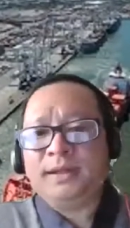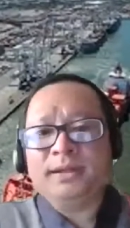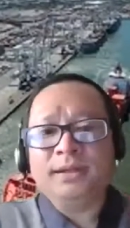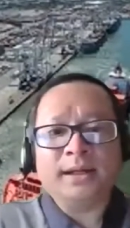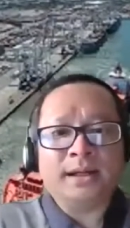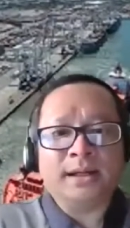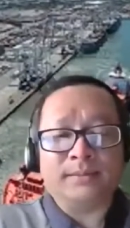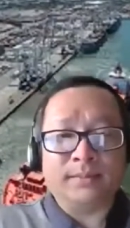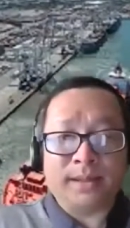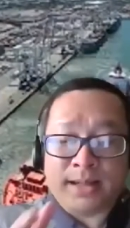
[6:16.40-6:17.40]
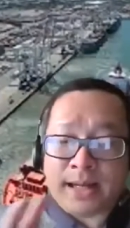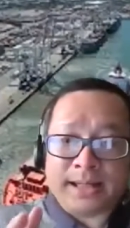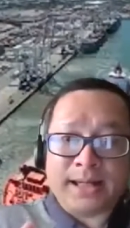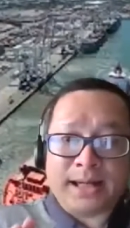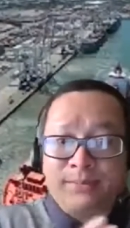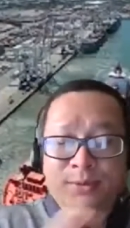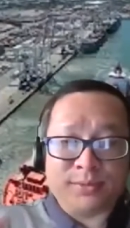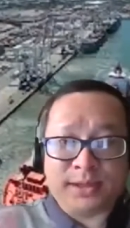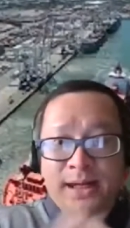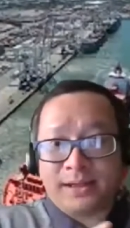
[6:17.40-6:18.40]
à, mà nó cái này nó áp
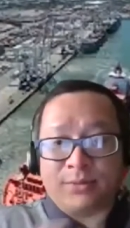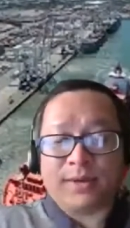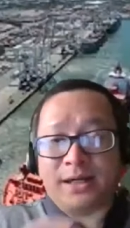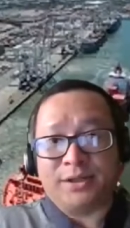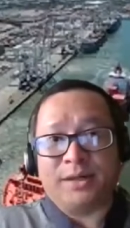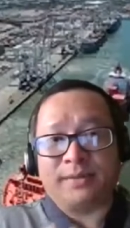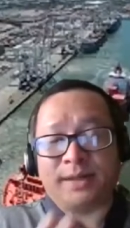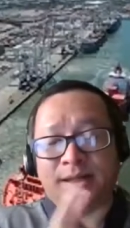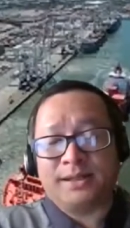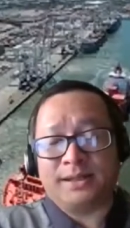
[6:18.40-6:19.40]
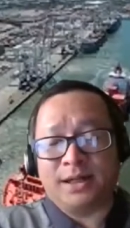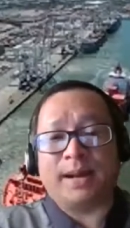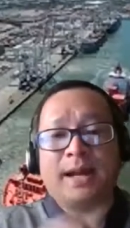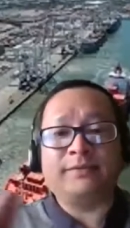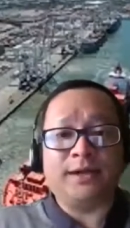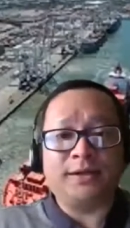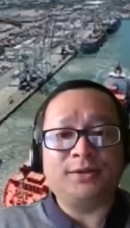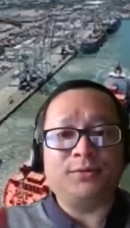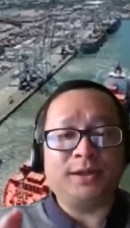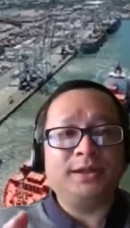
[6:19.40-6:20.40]
dụng được cả trong hai trường hợp cả cơ bản và ứng
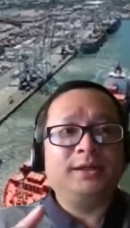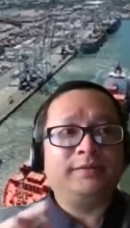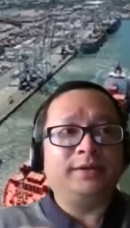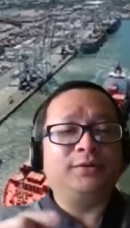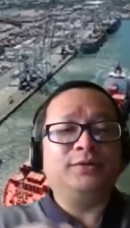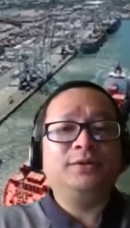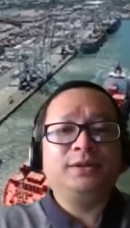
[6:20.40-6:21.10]
dụng nhé ví dụ